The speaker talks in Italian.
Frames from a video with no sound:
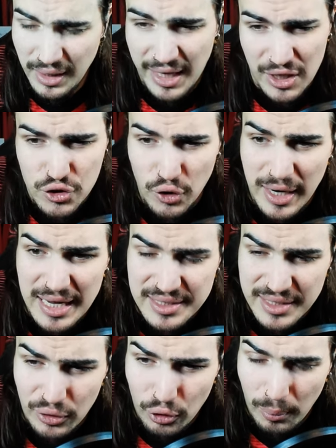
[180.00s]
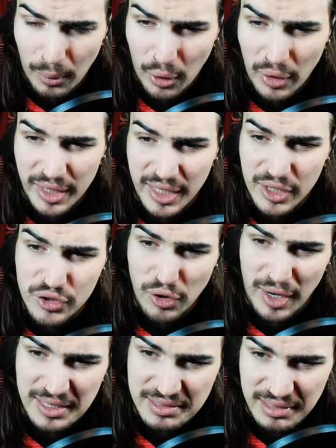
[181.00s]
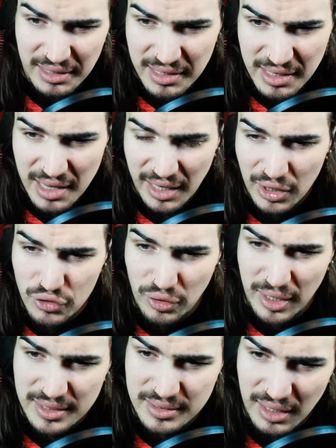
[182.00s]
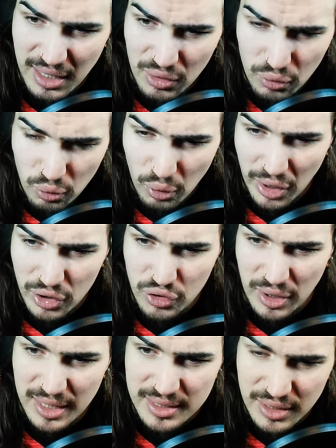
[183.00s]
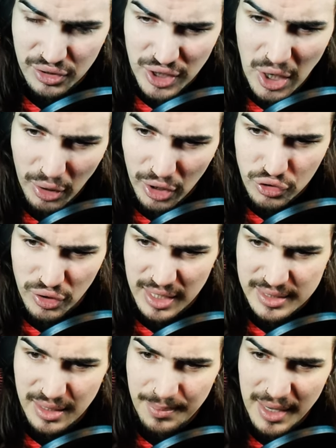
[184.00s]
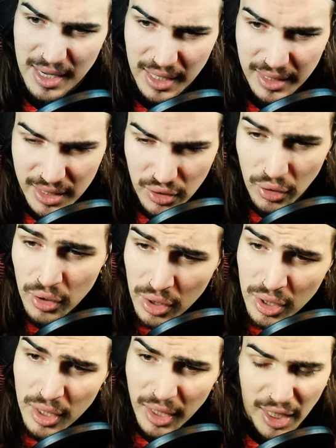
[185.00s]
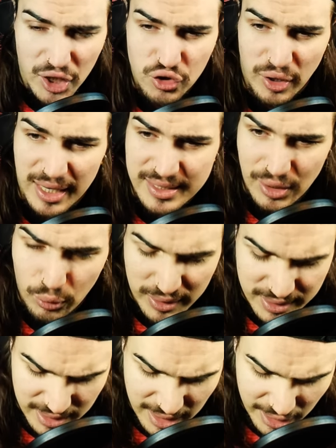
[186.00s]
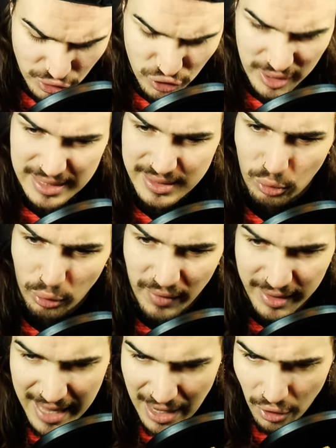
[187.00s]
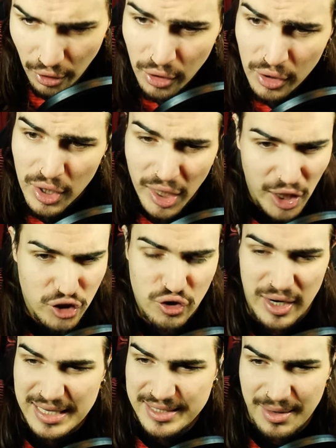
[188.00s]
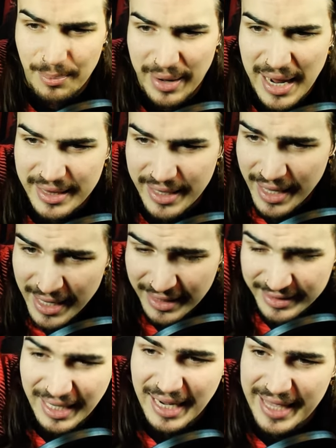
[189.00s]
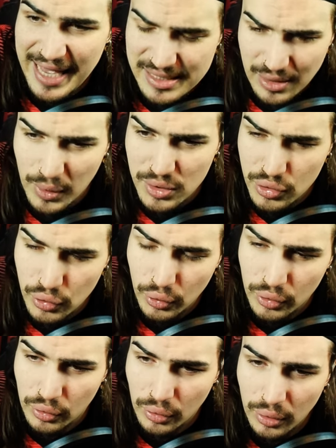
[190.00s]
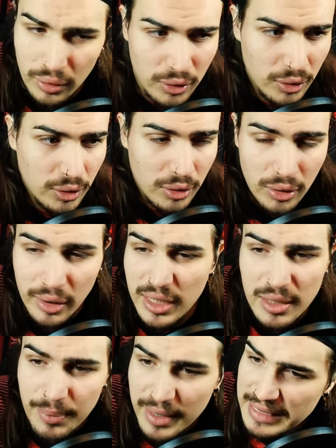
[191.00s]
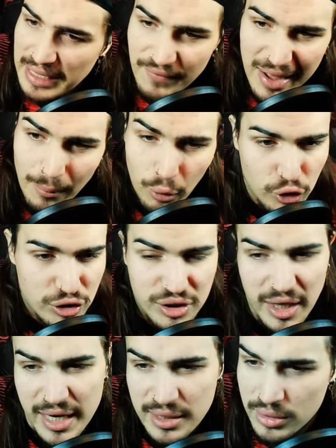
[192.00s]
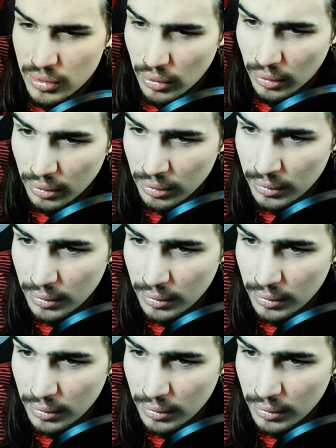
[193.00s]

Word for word: che giocasse Tomori, che giocasse Kier, che giocasse Kalulu, che giocasse Ciao, che giocasse Pellegrino, che giocasse tua zia, che giocasse tuo fratello, che giocasse il prete della chiesa qua sotto. Li prendevamo lo stesso.